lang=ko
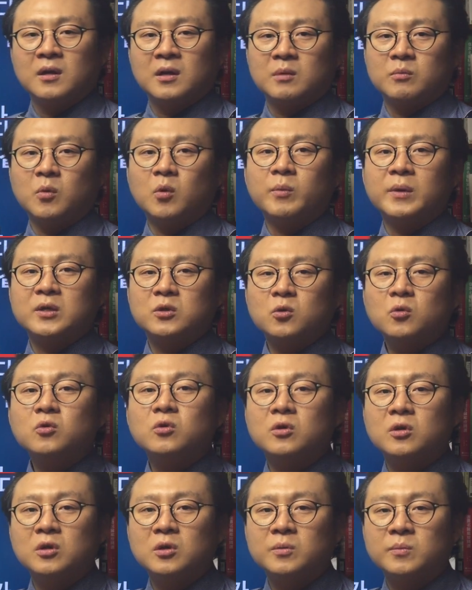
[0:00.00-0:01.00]
몸에
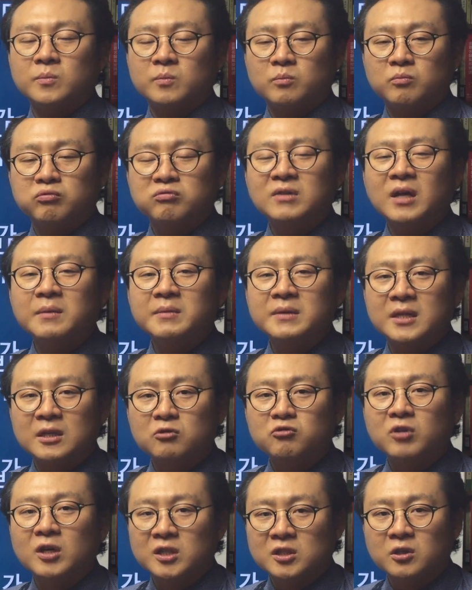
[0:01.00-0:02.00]
조금 부담이 될
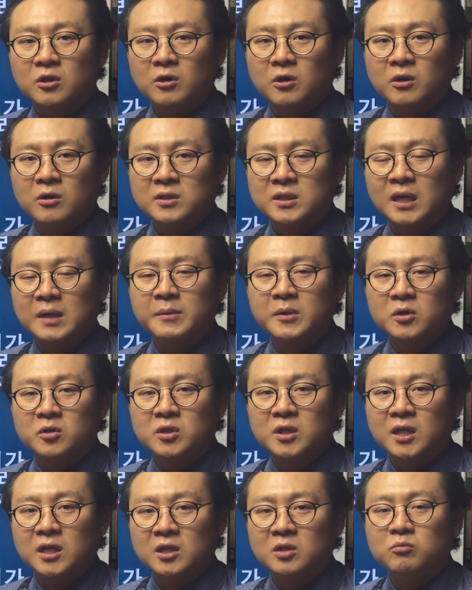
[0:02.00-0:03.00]
수가 있어요. 자가면역
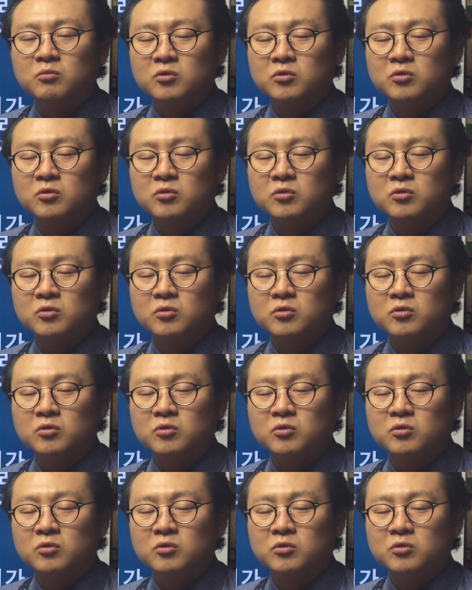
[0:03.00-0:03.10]
질환이 있는